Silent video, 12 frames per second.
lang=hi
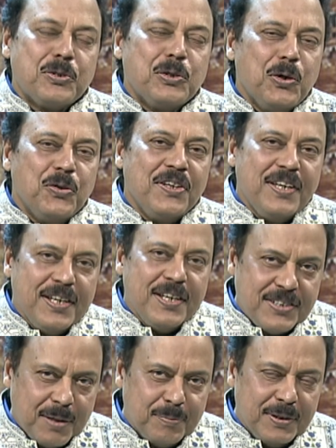शुरू होती है
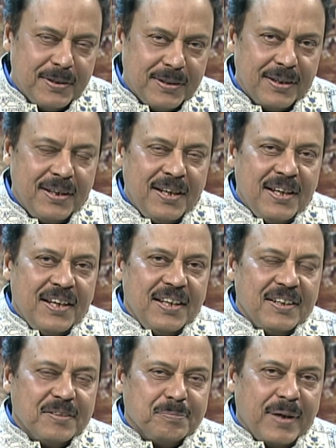जब
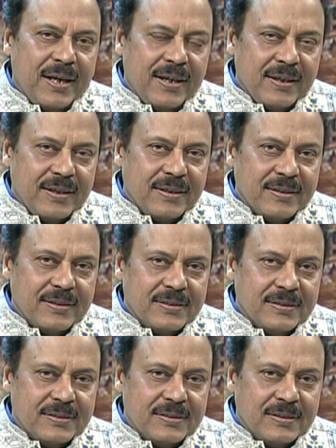मैं
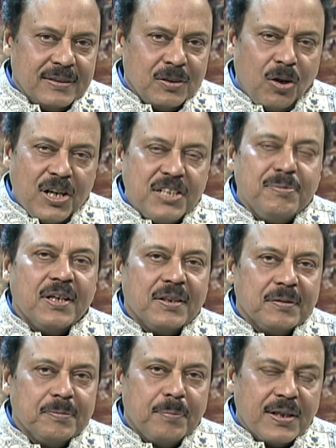कॉलेज
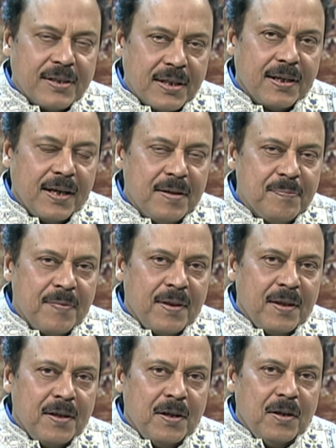में पढ़ता था
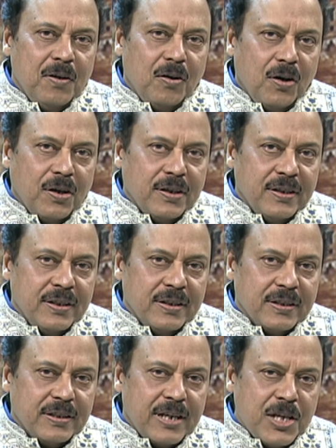और
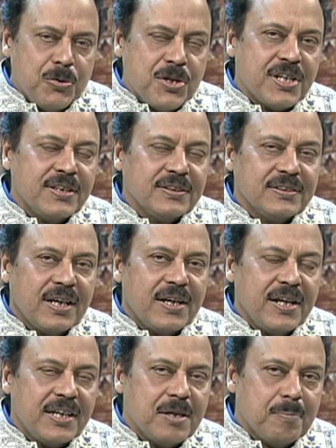ग्रेजुएशन
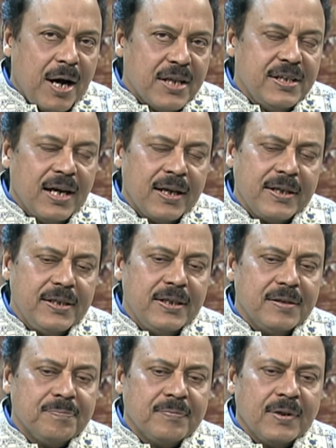करने के बाद ही हालांकि
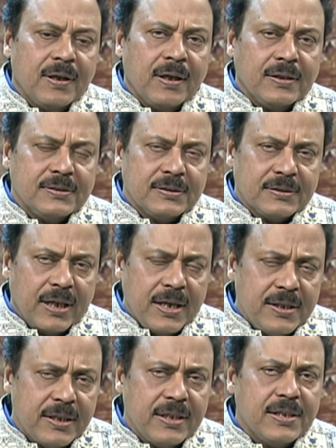
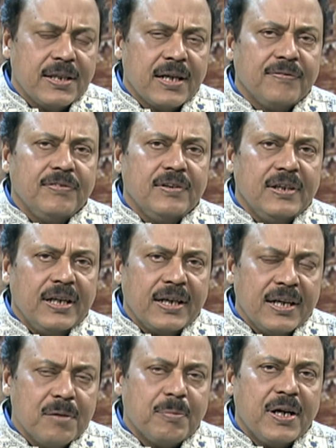साहित्य की तरफ
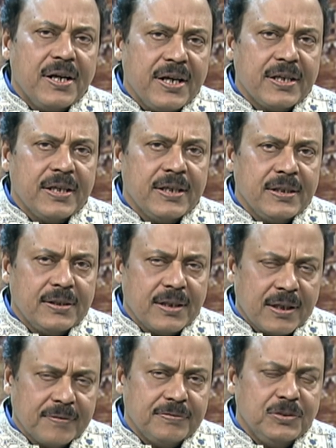लिखने पढ़ने की
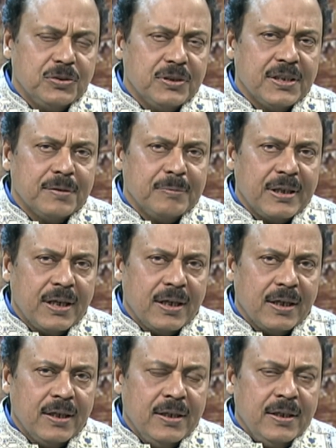तरफ जो है
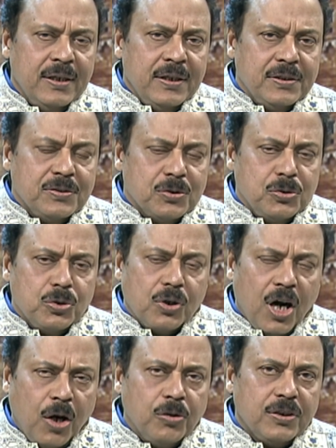मेरा जो
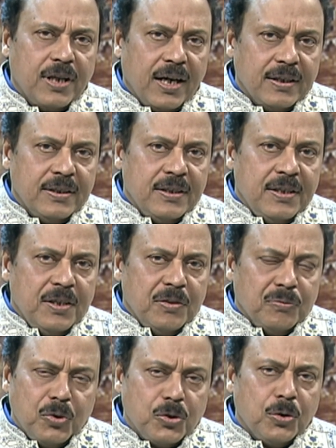झुकाव था
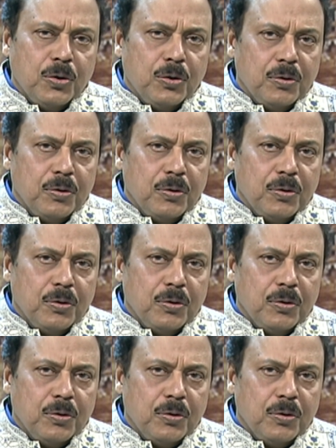वो तो